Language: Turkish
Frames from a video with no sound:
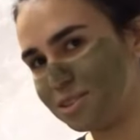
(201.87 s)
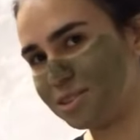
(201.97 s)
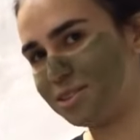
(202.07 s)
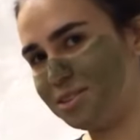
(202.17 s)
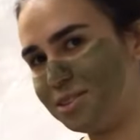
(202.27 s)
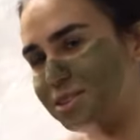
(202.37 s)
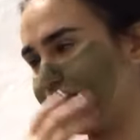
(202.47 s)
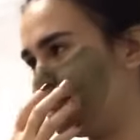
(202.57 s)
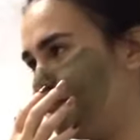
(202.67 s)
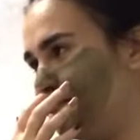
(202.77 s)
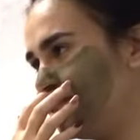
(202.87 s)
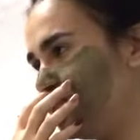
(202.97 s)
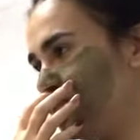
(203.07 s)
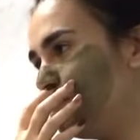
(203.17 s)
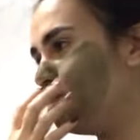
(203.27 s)
konuşuyor. Ama
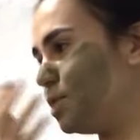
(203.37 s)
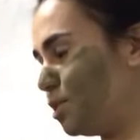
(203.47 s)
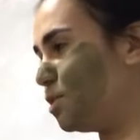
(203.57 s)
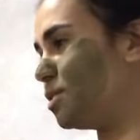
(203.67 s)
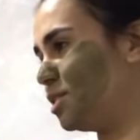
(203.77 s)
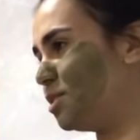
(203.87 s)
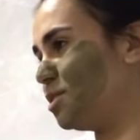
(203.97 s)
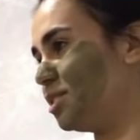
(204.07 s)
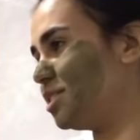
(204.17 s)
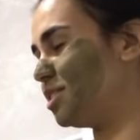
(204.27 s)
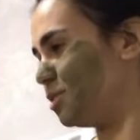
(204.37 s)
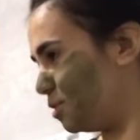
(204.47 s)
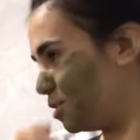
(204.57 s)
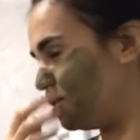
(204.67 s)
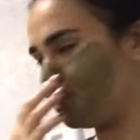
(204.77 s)
benim kocam ben onların var. kocasıyla
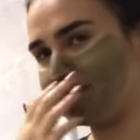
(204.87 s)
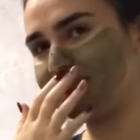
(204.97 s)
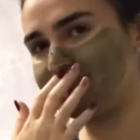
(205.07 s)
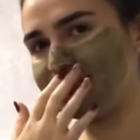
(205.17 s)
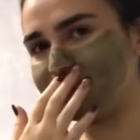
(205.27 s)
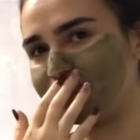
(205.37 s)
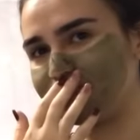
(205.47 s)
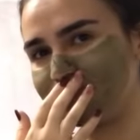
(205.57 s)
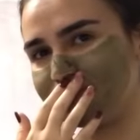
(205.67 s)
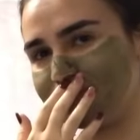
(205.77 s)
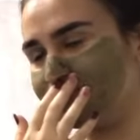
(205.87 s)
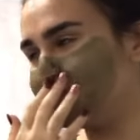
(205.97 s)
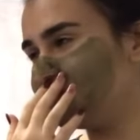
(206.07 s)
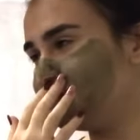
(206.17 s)
konuşmasını ama, dinliyorum. Ama benim